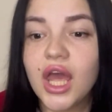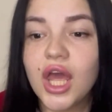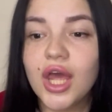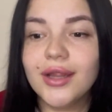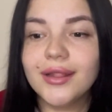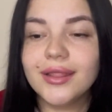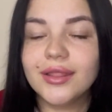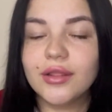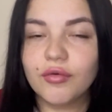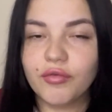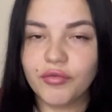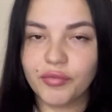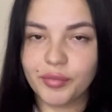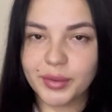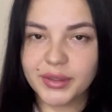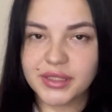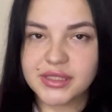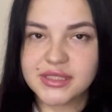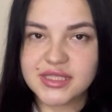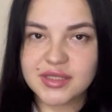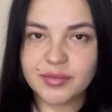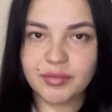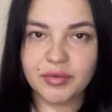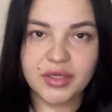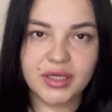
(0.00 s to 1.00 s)
то, в
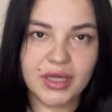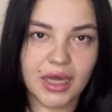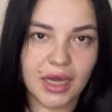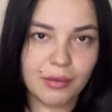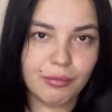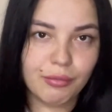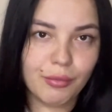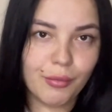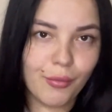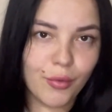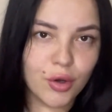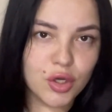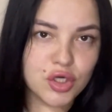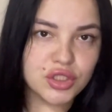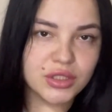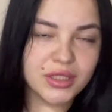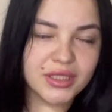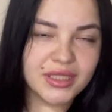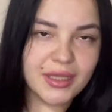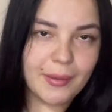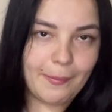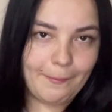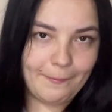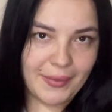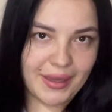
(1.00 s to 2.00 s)
принципе, как бы можно
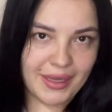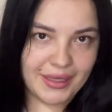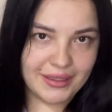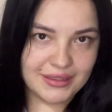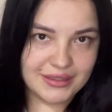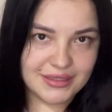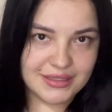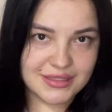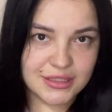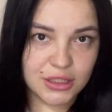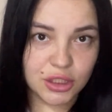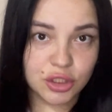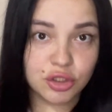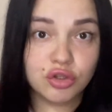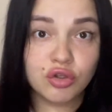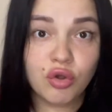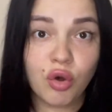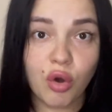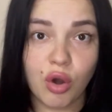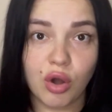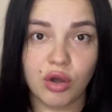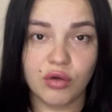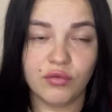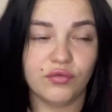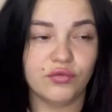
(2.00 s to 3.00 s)
не париться.
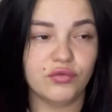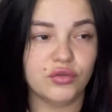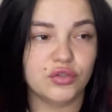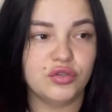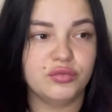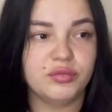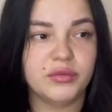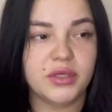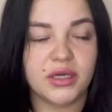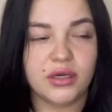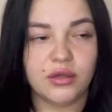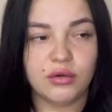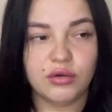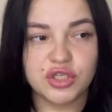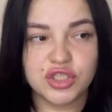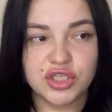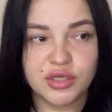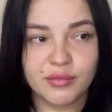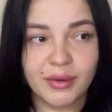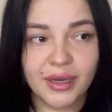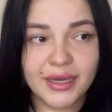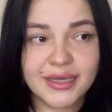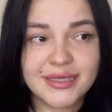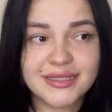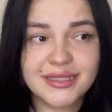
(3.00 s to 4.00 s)
Но вот у меня хороший
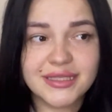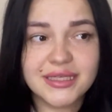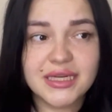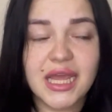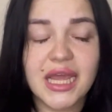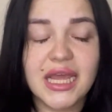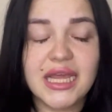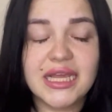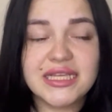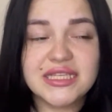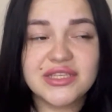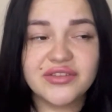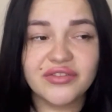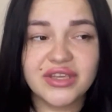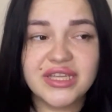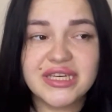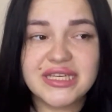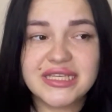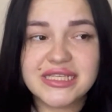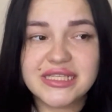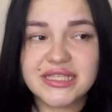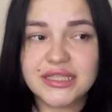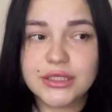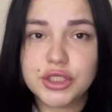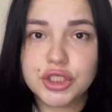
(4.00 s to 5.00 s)
мастер, свои
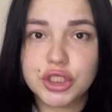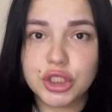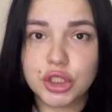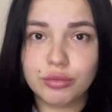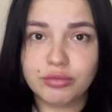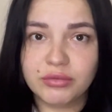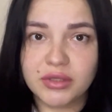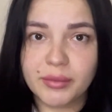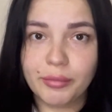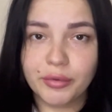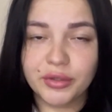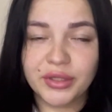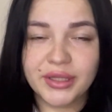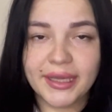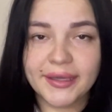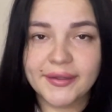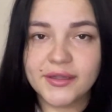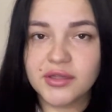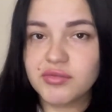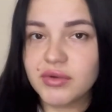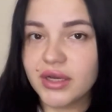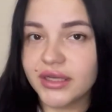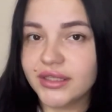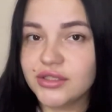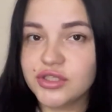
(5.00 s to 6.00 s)
реснички у меня по
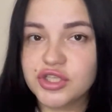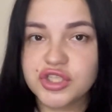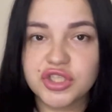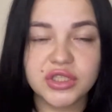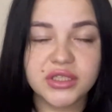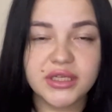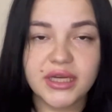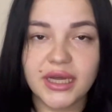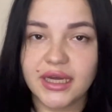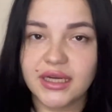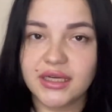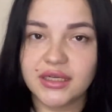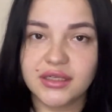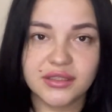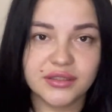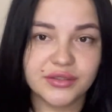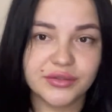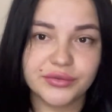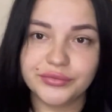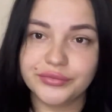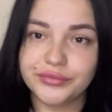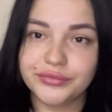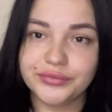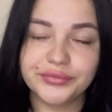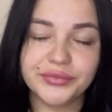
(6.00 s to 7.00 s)
генам, конечно, как,
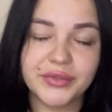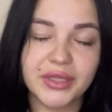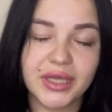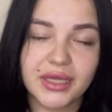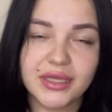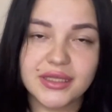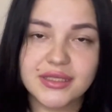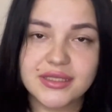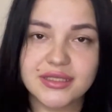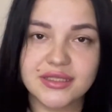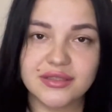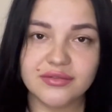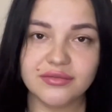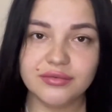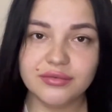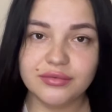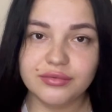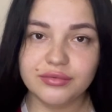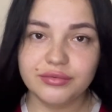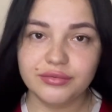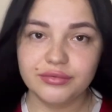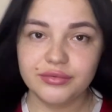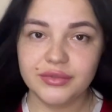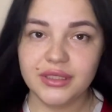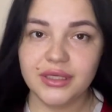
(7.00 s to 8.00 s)
эм, да, с,
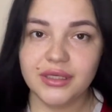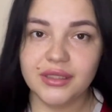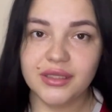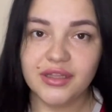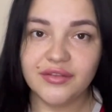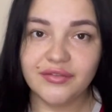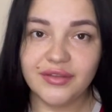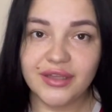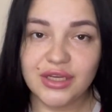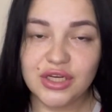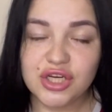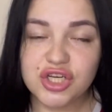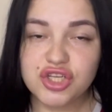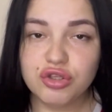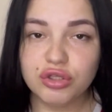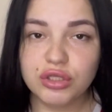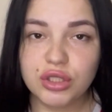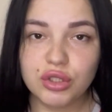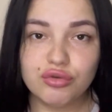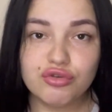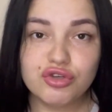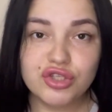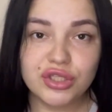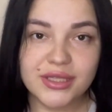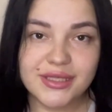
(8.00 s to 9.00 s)
на голове что-то
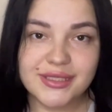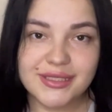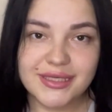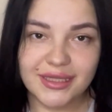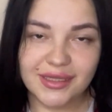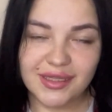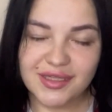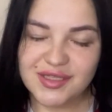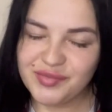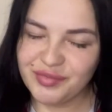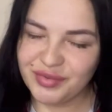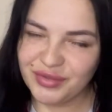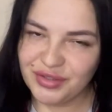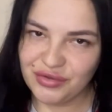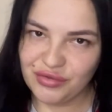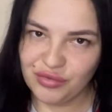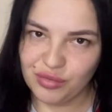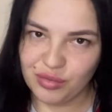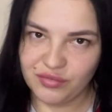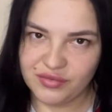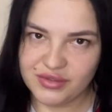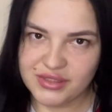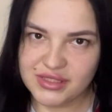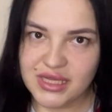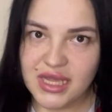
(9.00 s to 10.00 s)
нужно делать,
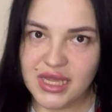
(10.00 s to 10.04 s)
придумать.